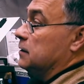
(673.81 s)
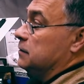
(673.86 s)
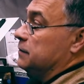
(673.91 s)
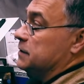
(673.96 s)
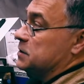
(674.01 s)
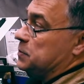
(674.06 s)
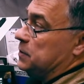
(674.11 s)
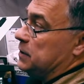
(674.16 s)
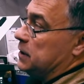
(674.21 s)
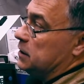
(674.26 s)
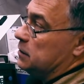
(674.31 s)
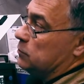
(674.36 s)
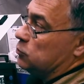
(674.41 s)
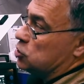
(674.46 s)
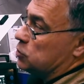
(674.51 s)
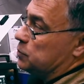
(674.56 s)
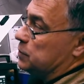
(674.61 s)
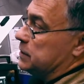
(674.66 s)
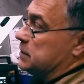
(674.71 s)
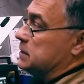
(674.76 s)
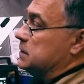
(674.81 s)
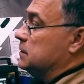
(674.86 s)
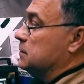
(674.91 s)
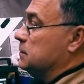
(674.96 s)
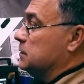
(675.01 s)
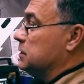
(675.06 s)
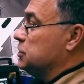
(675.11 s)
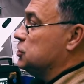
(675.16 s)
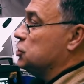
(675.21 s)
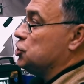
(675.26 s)
две с половиной, может быть,
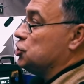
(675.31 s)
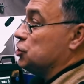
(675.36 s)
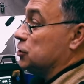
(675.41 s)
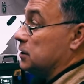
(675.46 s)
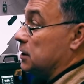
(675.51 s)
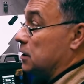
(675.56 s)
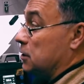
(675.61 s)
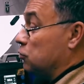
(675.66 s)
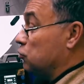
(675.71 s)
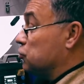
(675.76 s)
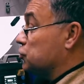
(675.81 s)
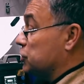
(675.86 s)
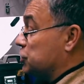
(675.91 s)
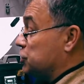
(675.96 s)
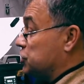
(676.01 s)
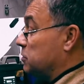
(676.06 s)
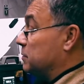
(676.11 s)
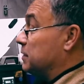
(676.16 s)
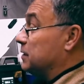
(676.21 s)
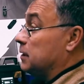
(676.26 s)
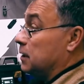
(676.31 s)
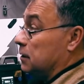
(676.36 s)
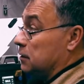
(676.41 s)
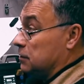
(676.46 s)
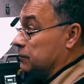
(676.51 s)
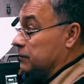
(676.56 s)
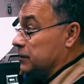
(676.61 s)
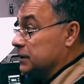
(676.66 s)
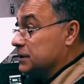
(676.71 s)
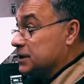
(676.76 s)
тысячи дороже, чем
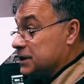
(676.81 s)
аналоговый.